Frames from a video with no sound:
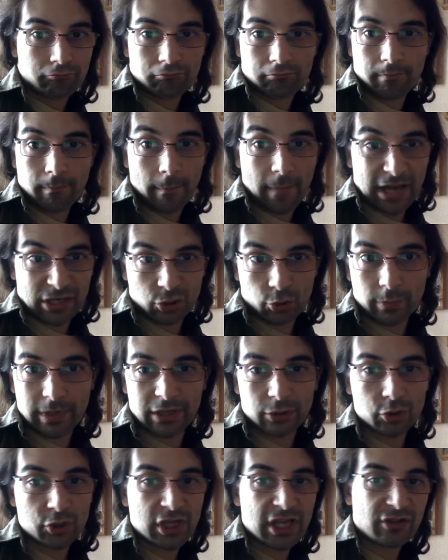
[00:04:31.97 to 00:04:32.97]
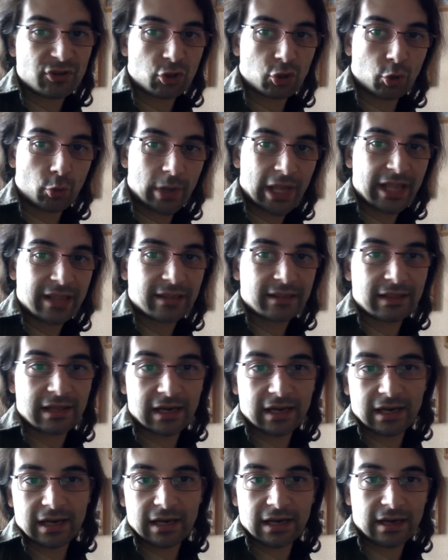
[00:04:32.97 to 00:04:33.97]
más o menos
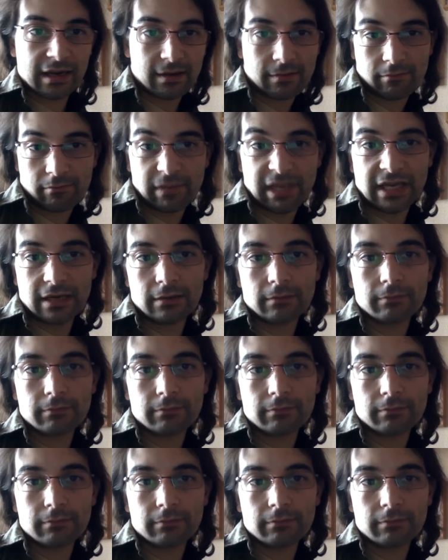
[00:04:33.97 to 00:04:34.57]
190.000.